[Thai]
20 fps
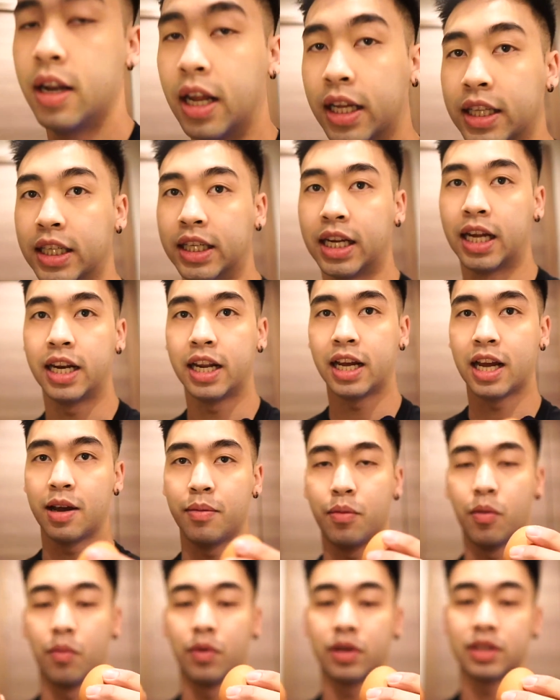หลังจากนั้นนะครั
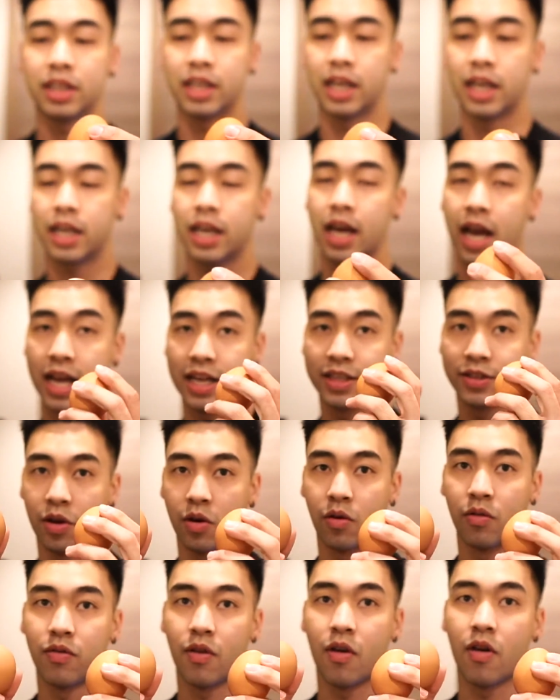บผมก็จะให้ไข่
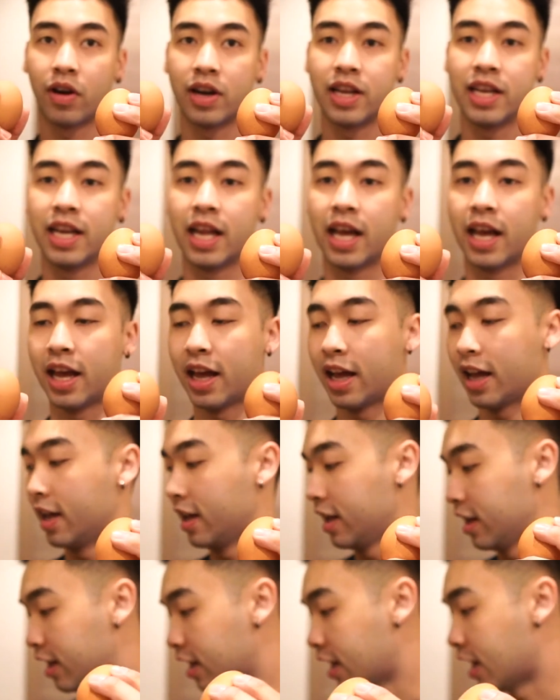2 ฟองนี้นะฮะ
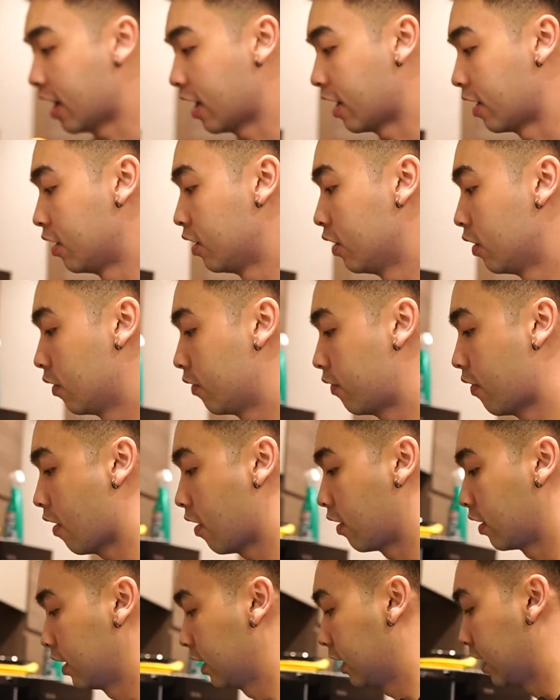อ่าฟอ
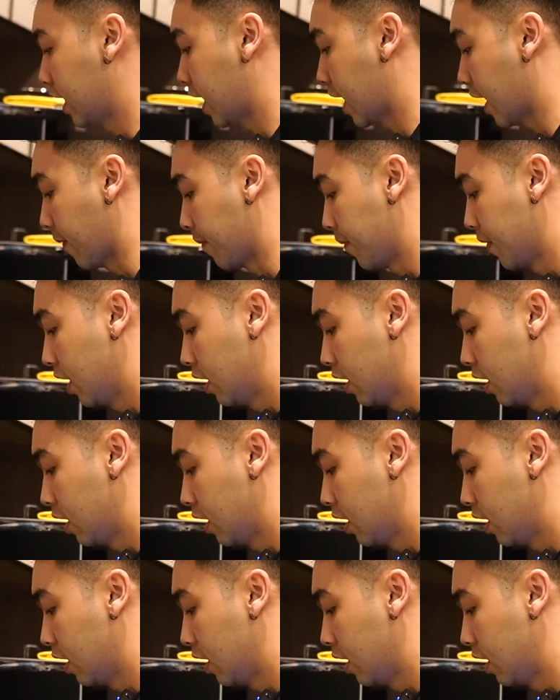งนึงเนี่ย